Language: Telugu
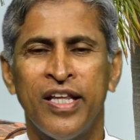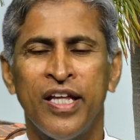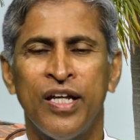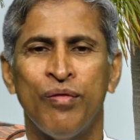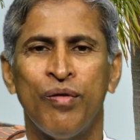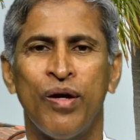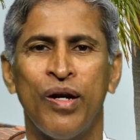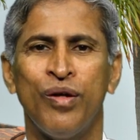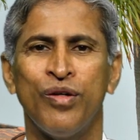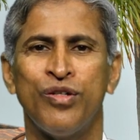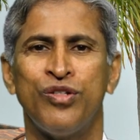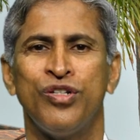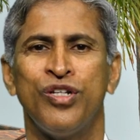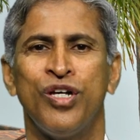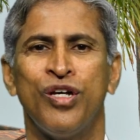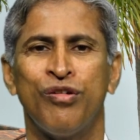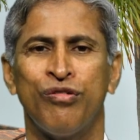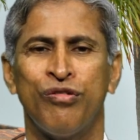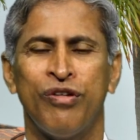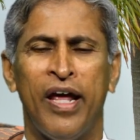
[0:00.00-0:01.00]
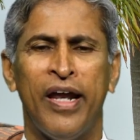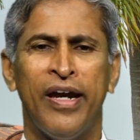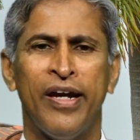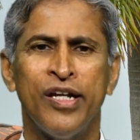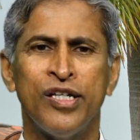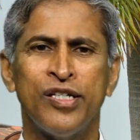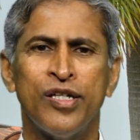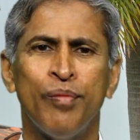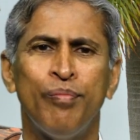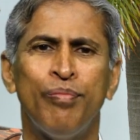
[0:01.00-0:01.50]
దీనివల్ల వచ్చినాయి అనుకుని
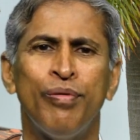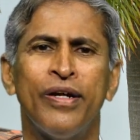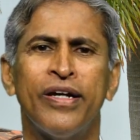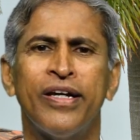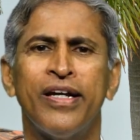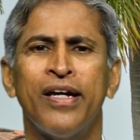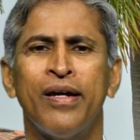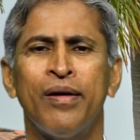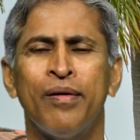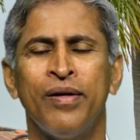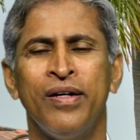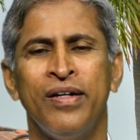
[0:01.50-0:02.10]
అన్ని జబ్బులకి